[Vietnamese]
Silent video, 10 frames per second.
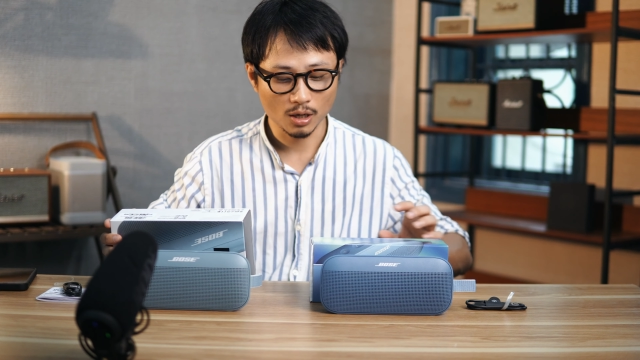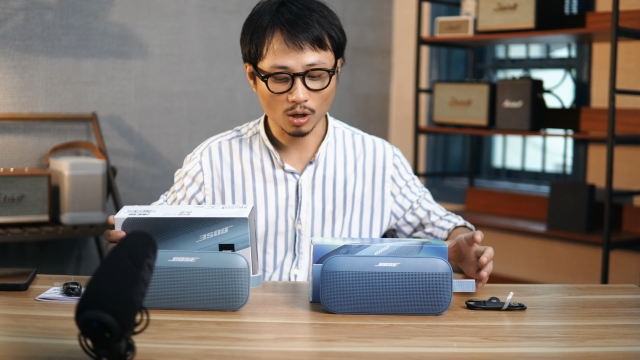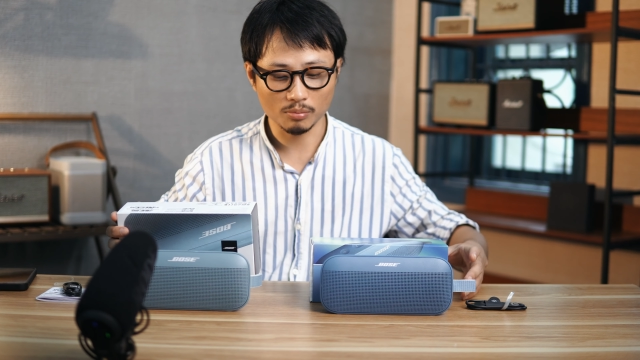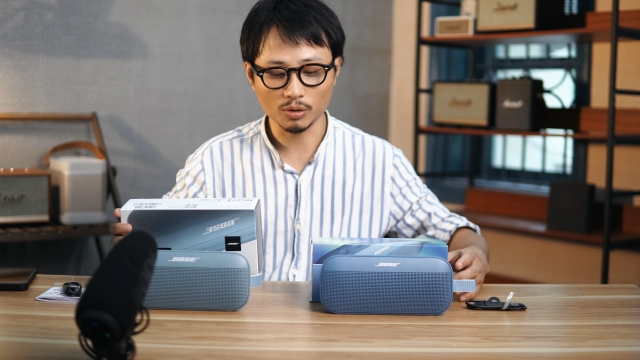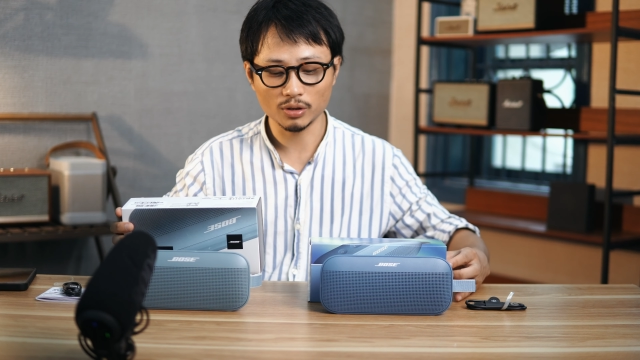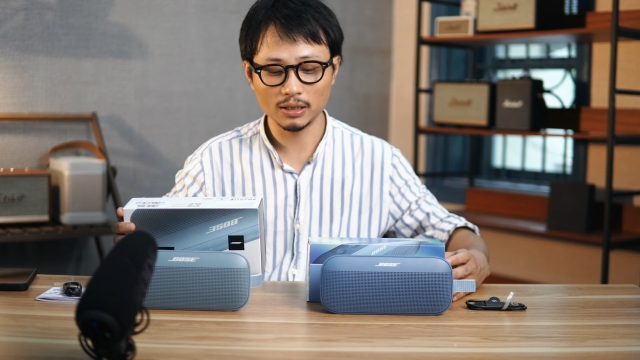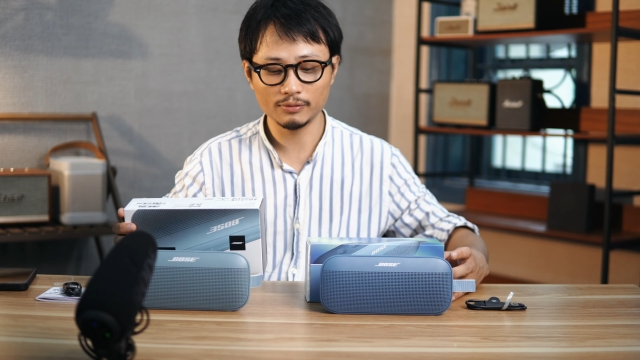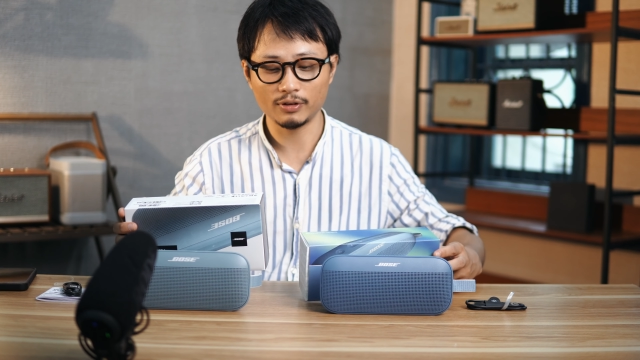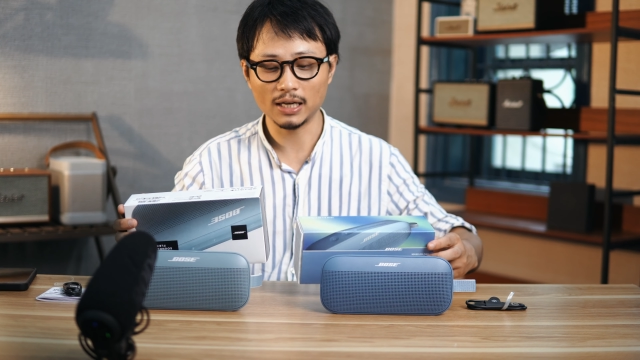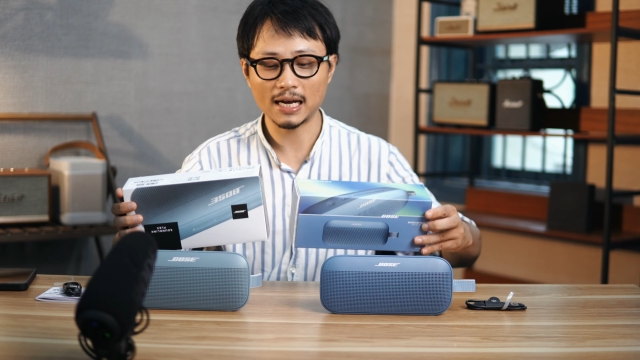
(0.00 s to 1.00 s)
còn bao
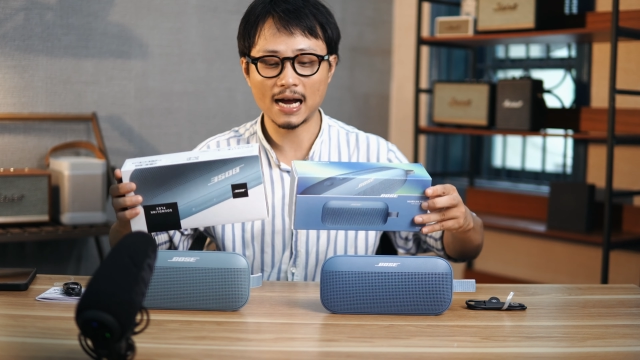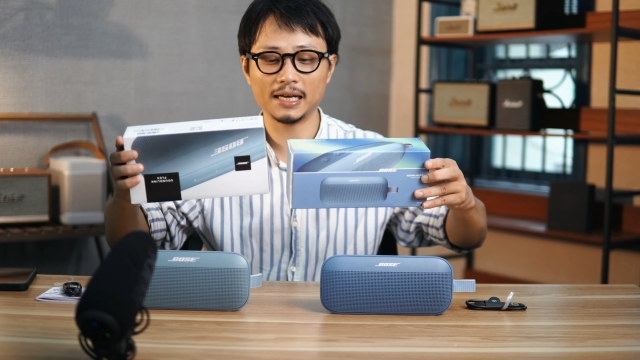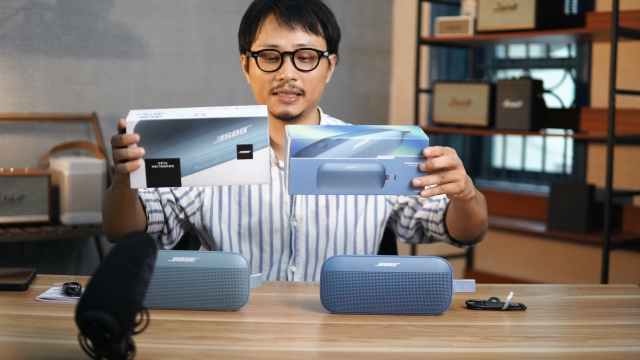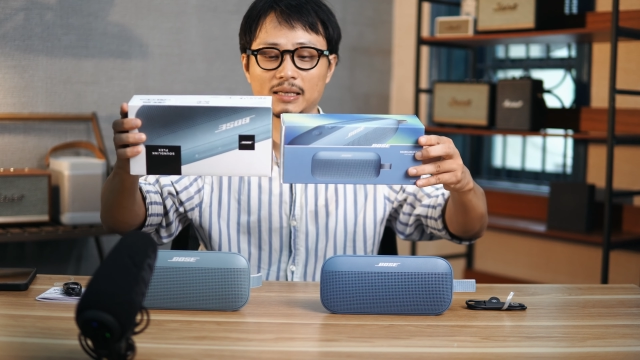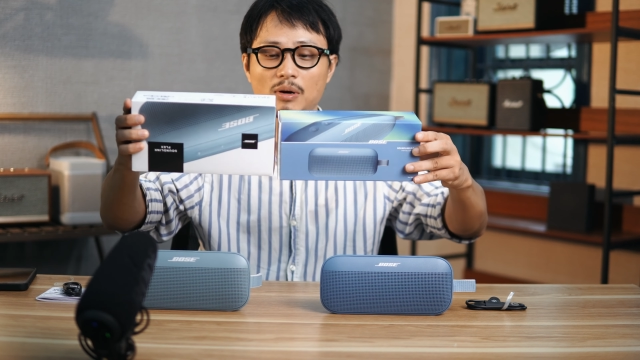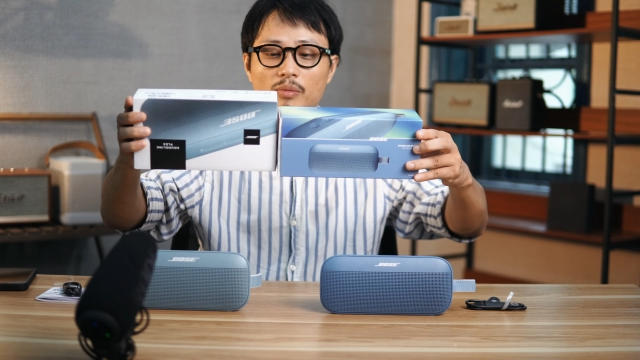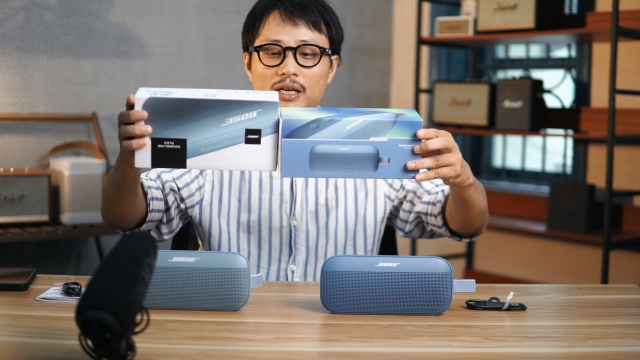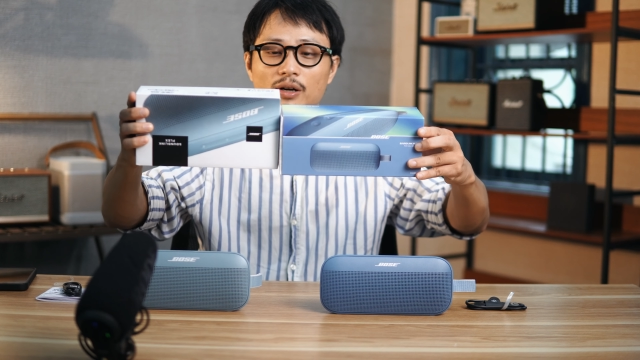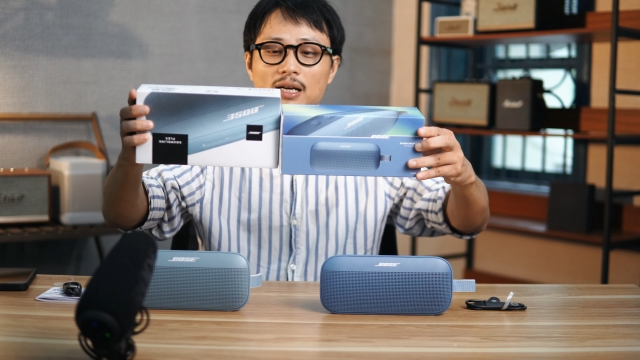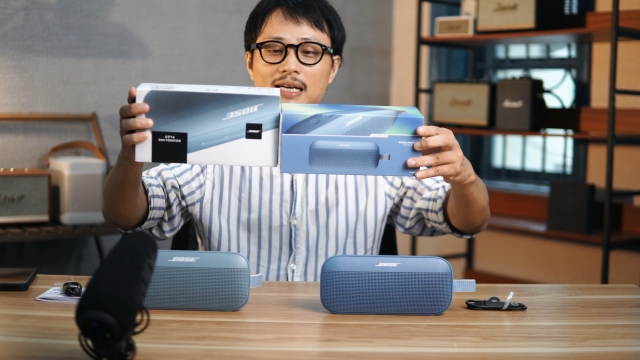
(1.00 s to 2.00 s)
Starlink Flex 2 thì cái bao bì
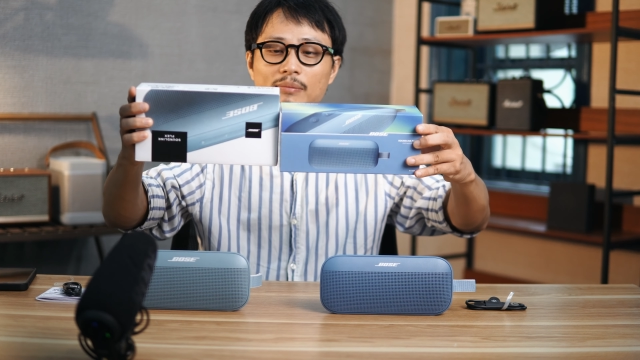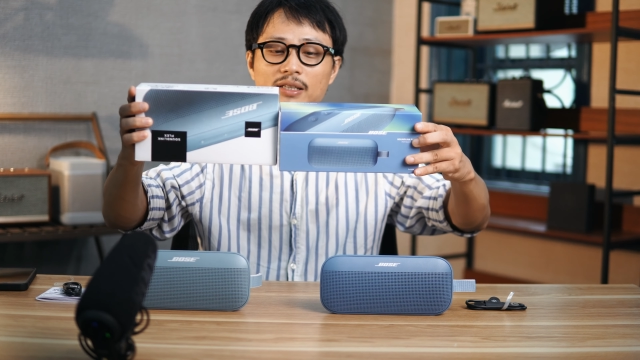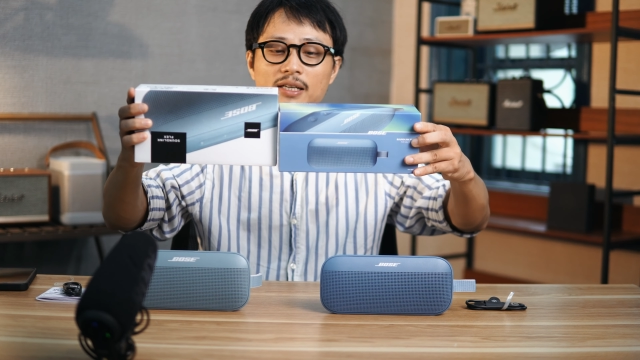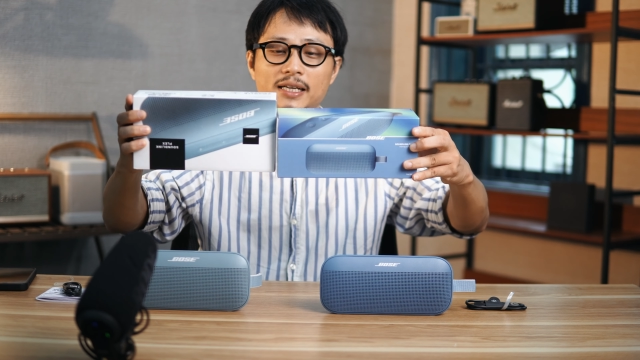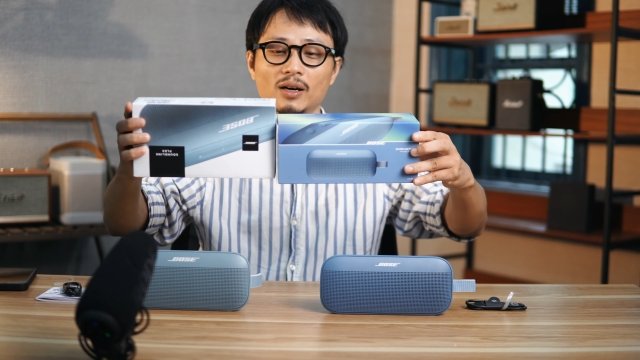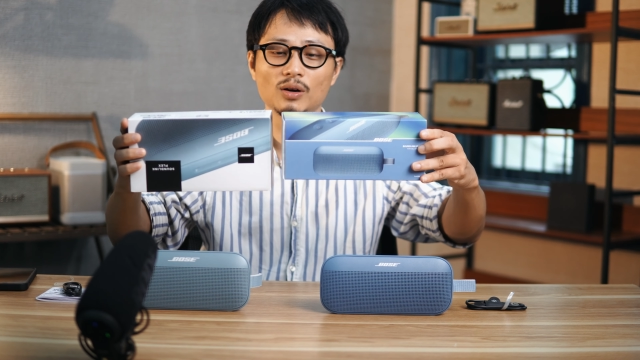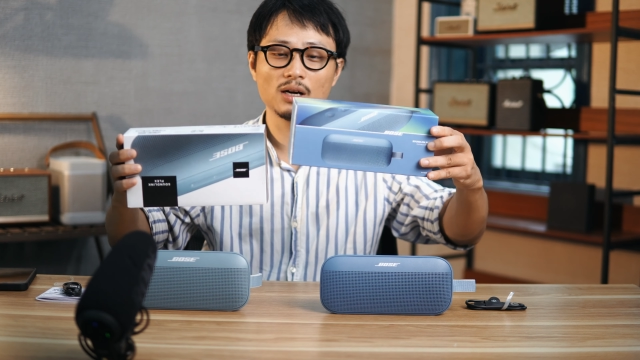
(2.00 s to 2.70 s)
nó đã giảm đi rất nhiều